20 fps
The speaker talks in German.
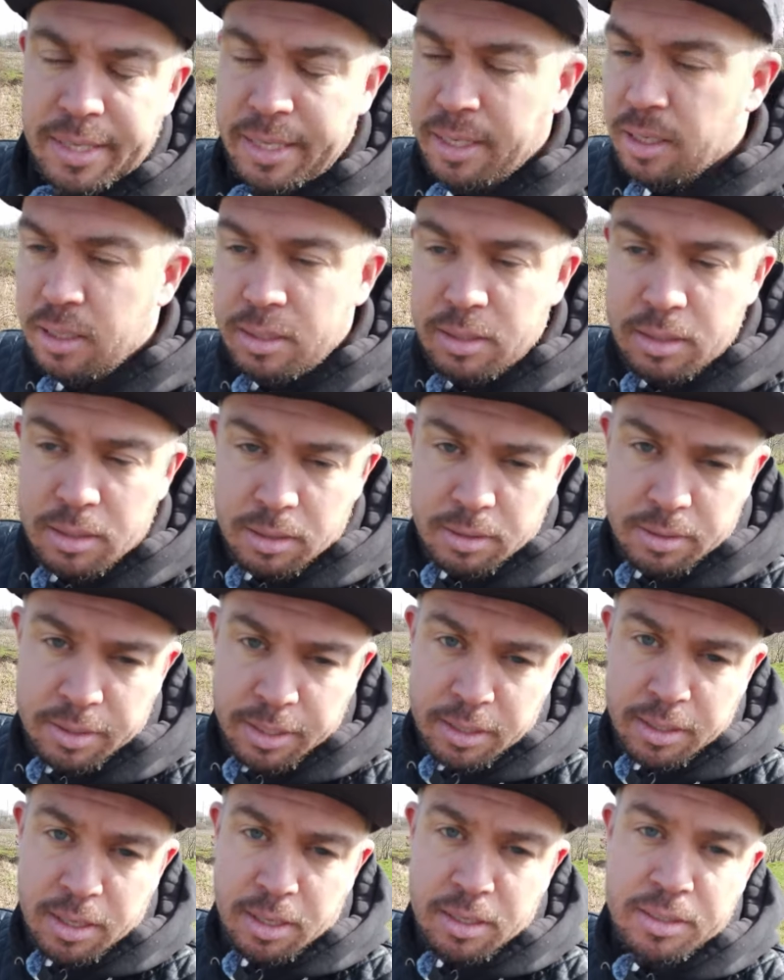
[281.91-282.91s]
Nee, das
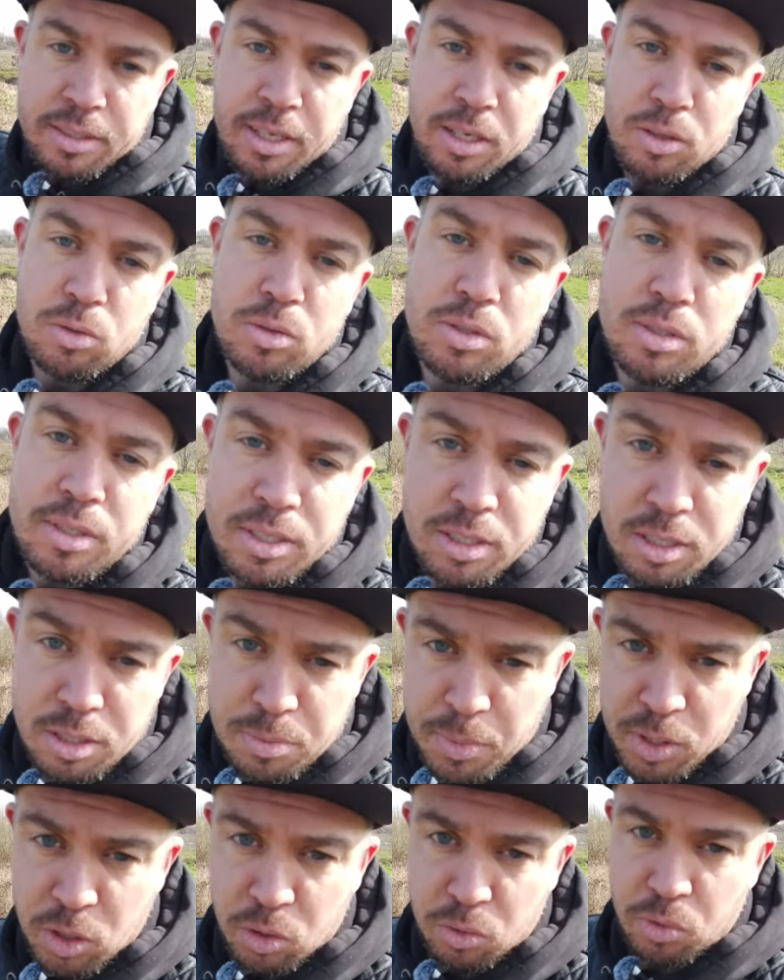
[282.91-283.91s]
signalisiert uns
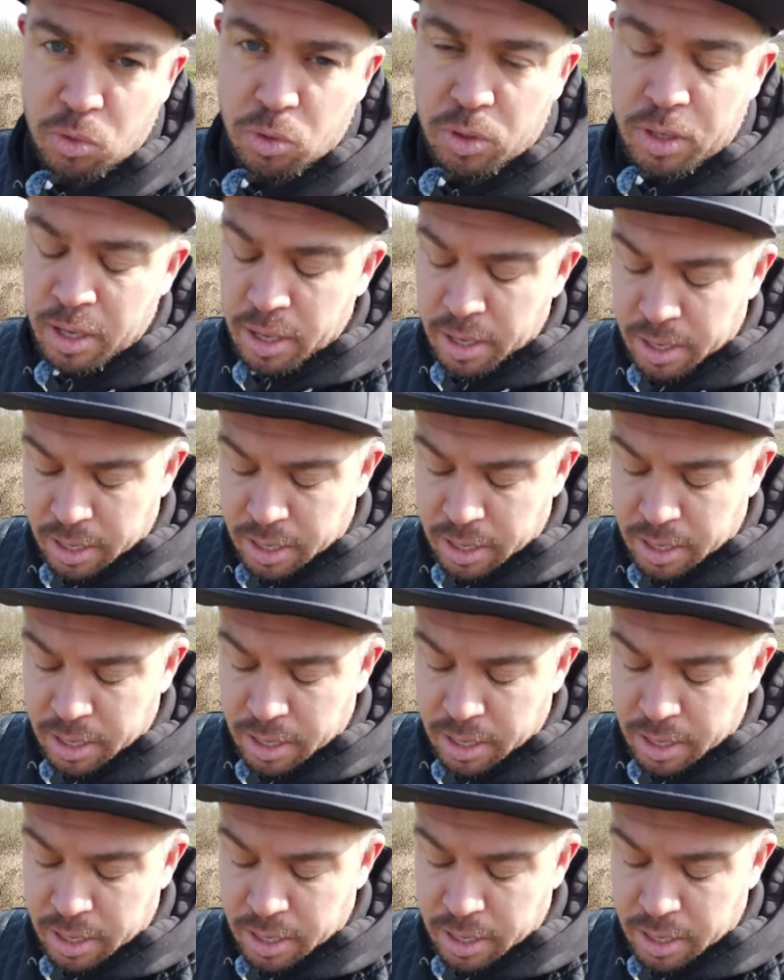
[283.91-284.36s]
dieses Mikrofon.